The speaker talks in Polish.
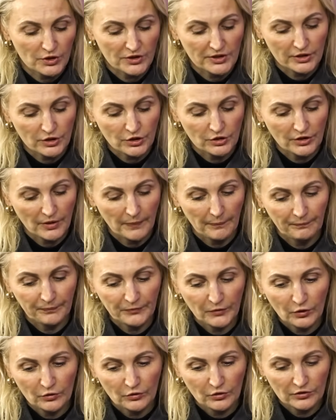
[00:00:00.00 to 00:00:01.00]
może zacznę
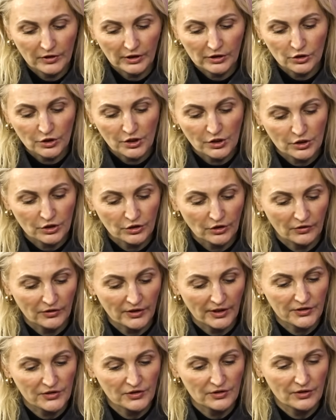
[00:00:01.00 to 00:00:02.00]
od taki szerszy
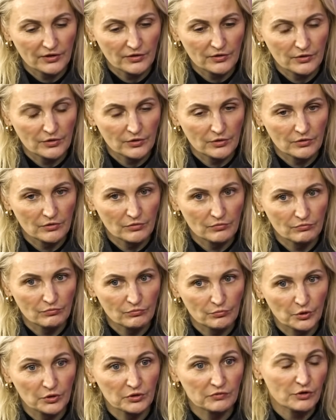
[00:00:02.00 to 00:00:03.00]
kontekst,
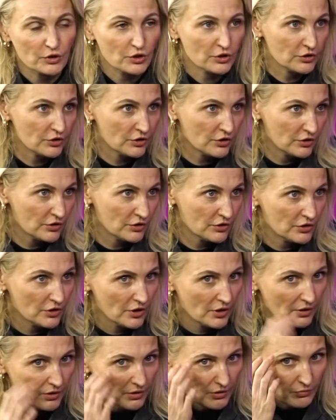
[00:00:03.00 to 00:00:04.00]
ym, ponieważ
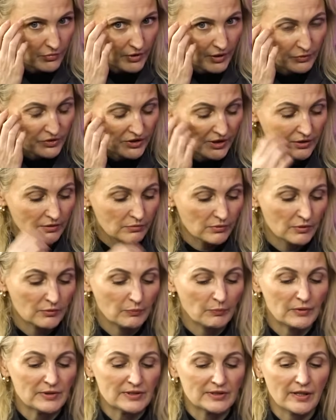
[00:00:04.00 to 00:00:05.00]
nie, ta muzyka nie była
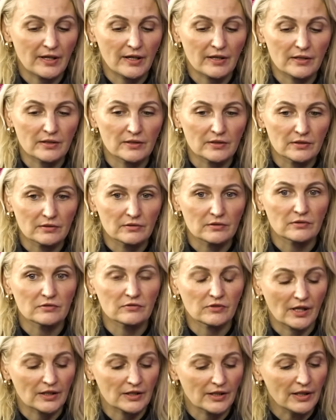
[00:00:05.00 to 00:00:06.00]
obecna y,
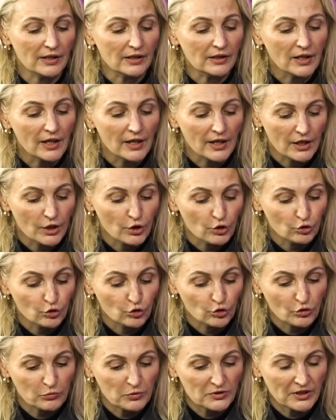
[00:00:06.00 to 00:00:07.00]
w radiach
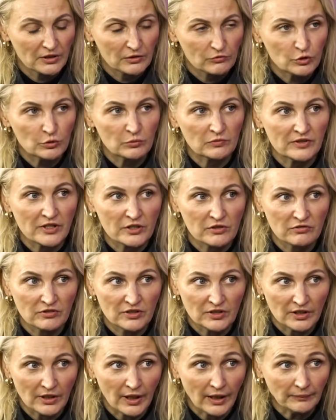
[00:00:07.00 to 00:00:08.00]
to postanowiliśmy wydać
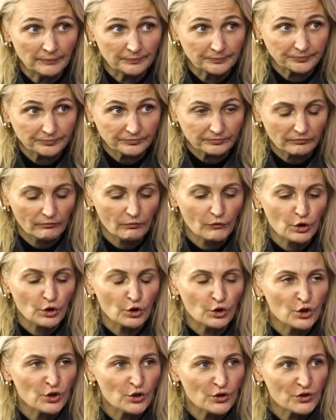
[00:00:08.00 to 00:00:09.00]
winyla mhm.
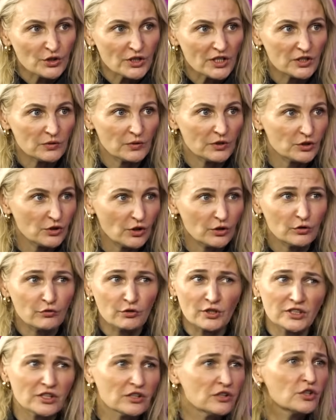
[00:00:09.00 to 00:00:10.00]
i rozesłać go
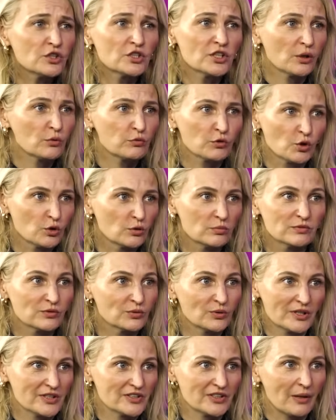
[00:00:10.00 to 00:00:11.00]
do wszystkich DJ-ów i
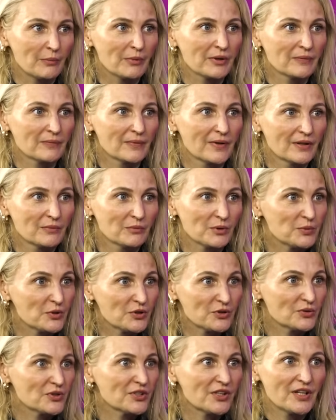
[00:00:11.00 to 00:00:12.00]
klubów, które znamy po
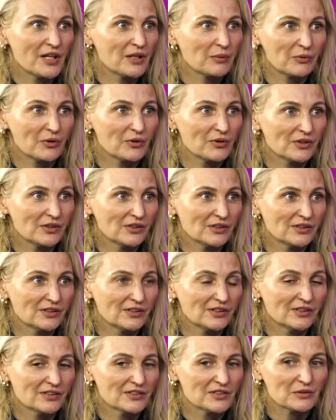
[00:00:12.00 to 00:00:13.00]
prostu za darmo
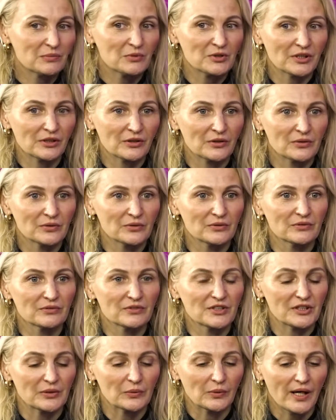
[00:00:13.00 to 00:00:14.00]
i zrobić taką
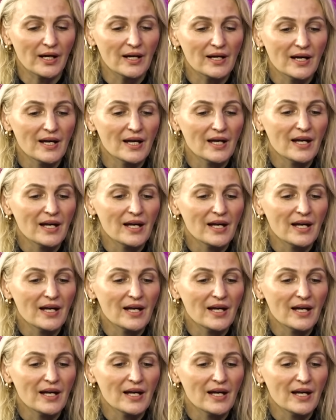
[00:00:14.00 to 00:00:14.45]
wysyłkę.